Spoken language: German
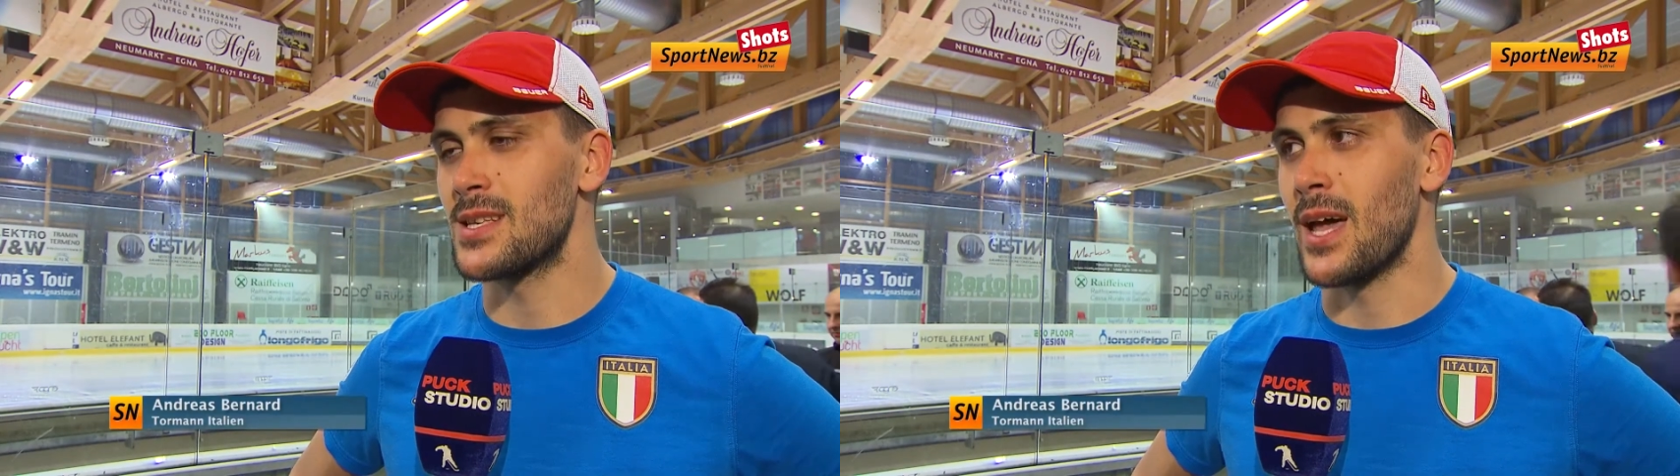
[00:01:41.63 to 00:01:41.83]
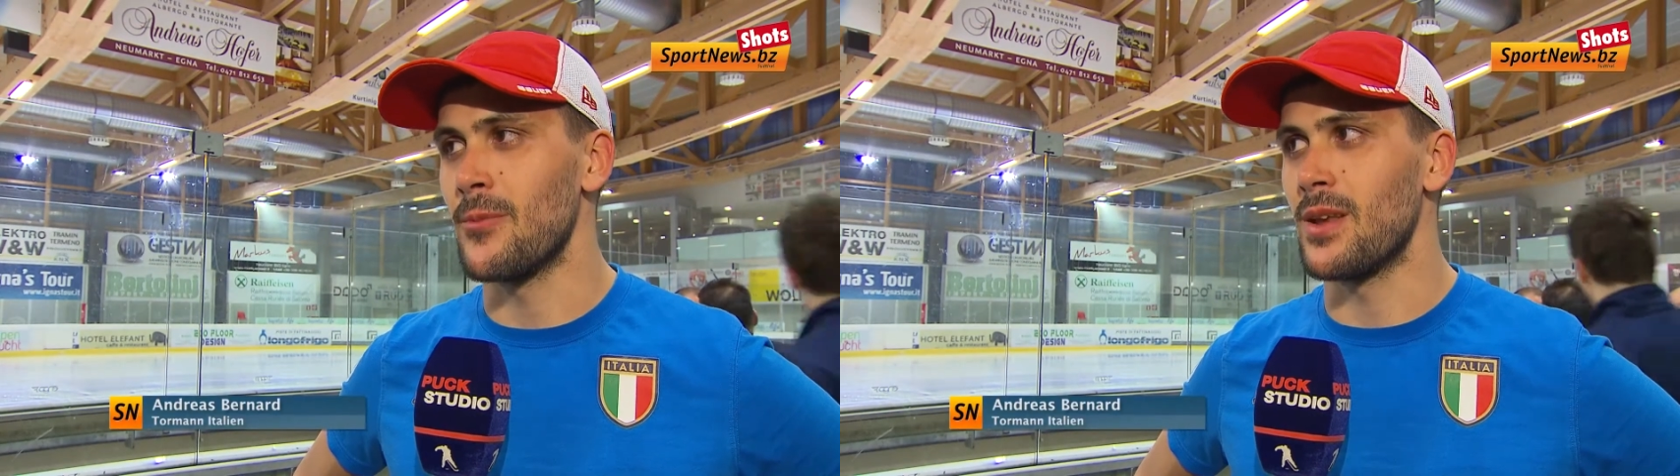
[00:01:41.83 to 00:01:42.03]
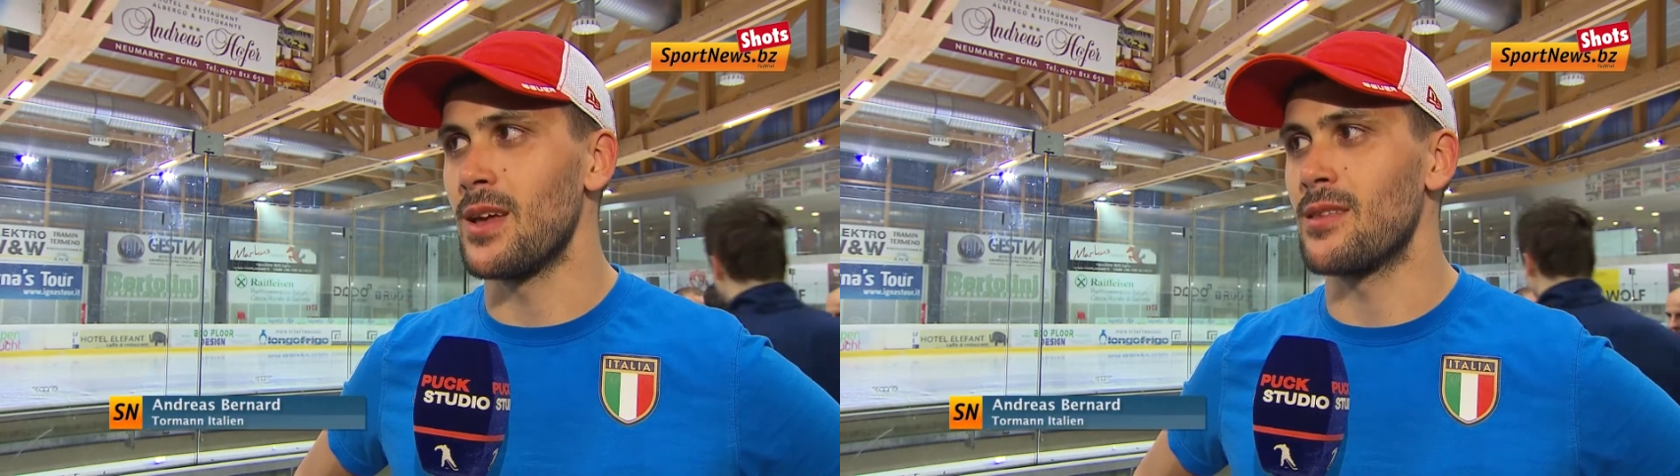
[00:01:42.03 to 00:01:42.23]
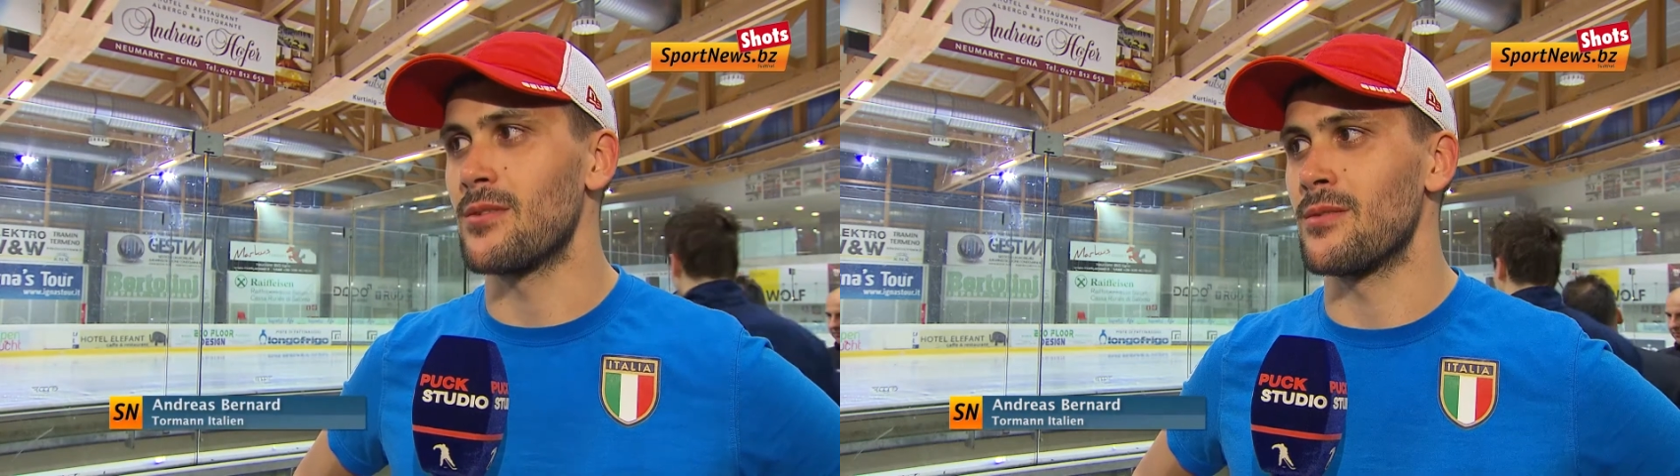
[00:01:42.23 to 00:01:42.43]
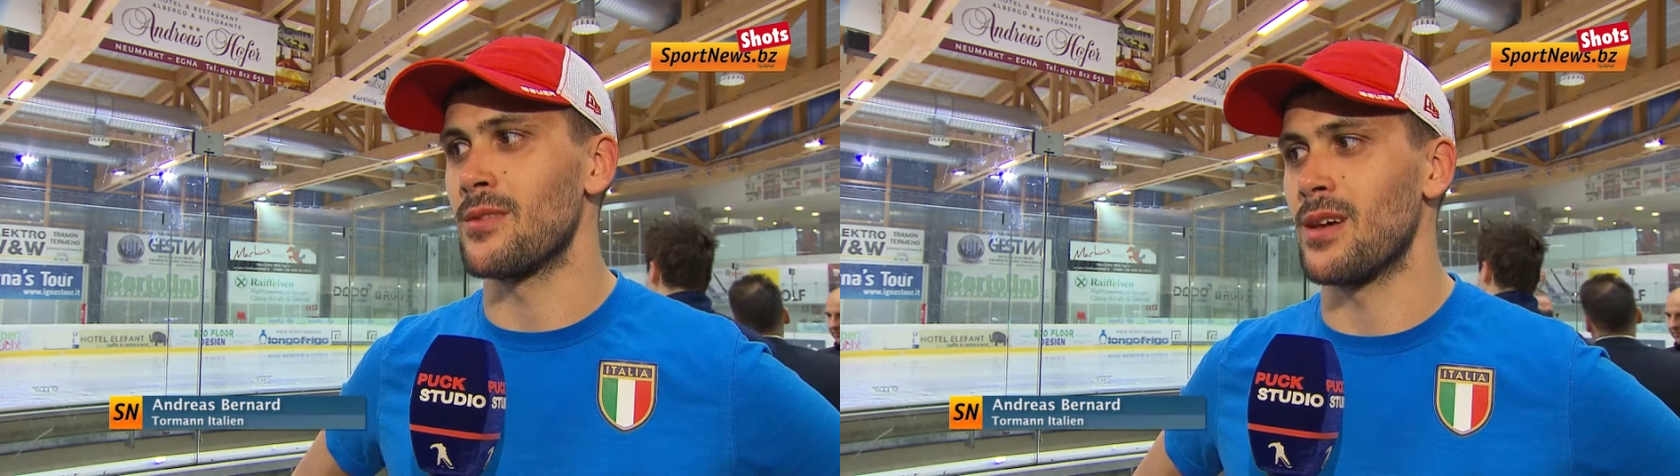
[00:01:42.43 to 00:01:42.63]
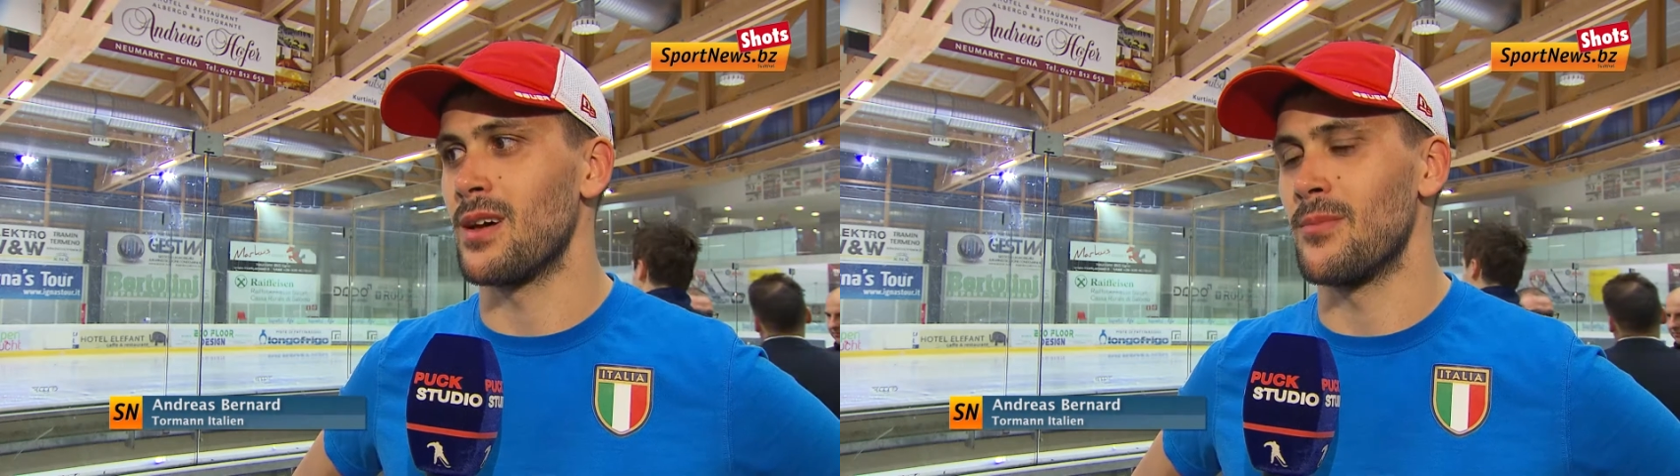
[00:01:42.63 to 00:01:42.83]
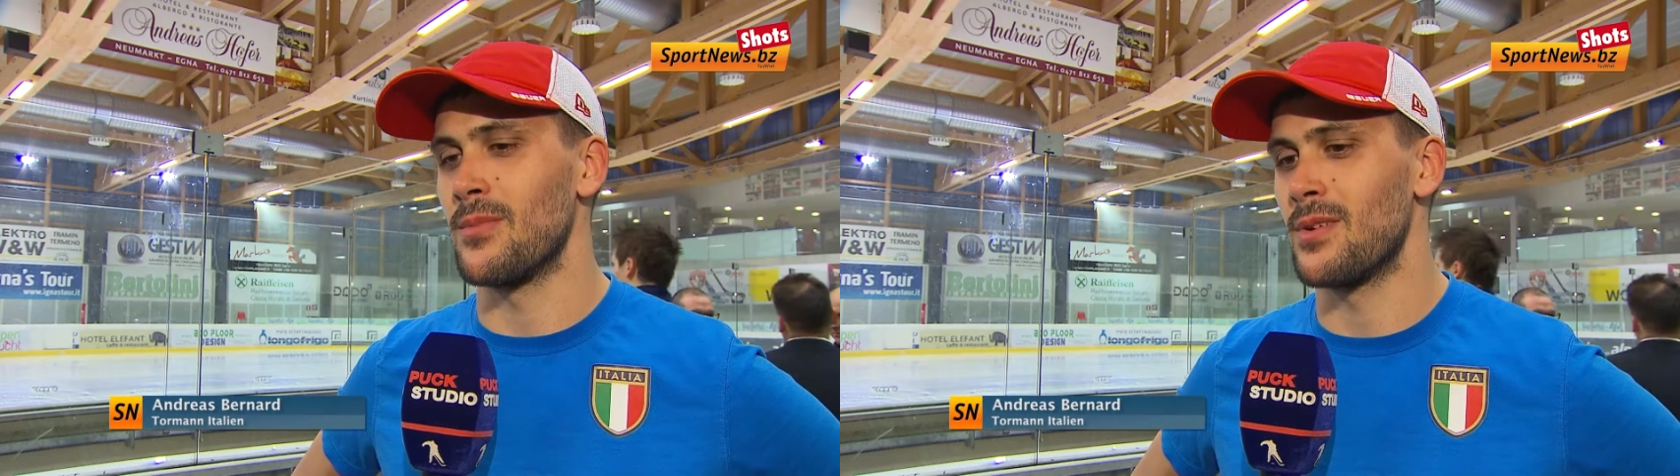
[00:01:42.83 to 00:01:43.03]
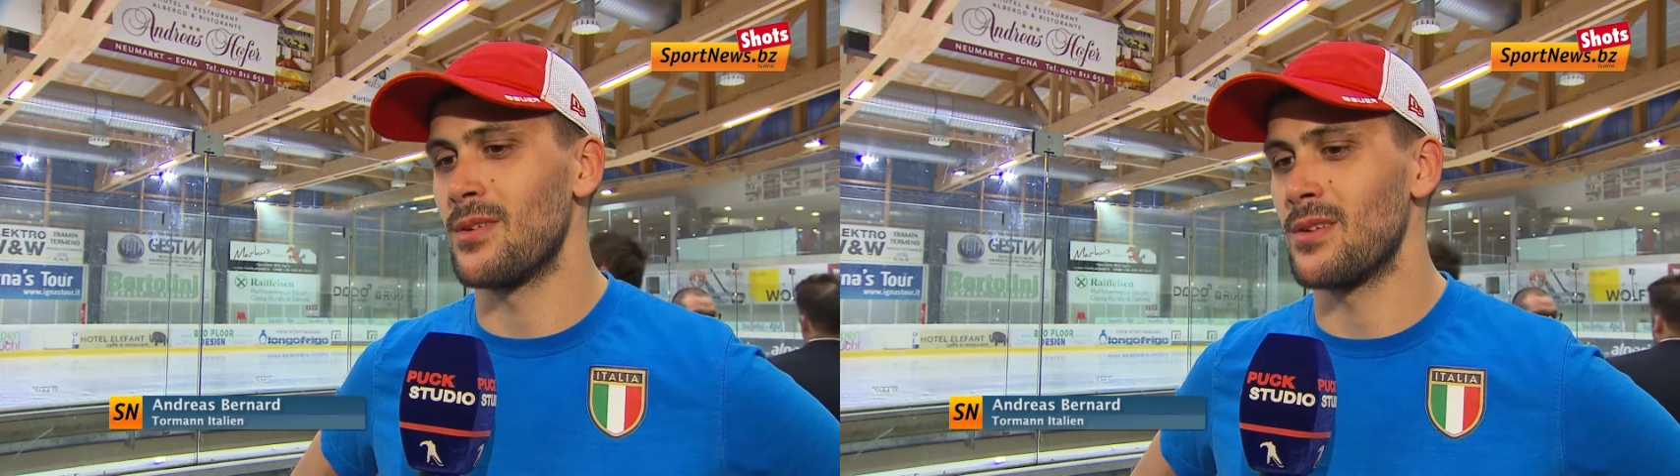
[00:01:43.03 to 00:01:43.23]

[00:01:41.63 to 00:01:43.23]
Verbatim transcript: sein wir nicht und ähm,